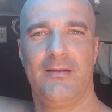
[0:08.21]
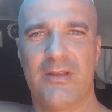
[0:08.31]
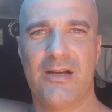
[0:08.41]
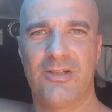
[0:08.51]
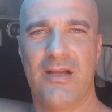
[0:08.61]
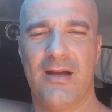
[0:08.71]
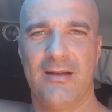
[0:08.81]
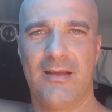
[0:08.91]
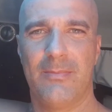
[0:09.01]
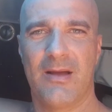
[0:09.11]
tá?
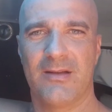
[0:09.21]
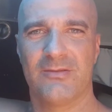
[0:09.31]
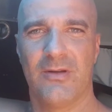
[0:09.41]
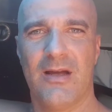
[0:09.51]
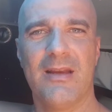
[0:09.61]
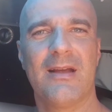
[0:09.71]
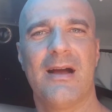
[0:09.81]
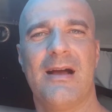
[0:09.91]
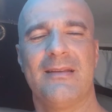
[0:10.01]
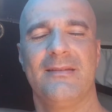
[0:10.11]
Da, da placa solar em
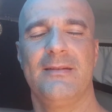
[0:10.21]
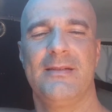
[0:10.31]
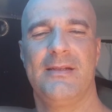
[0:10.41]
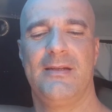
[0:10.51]
casa.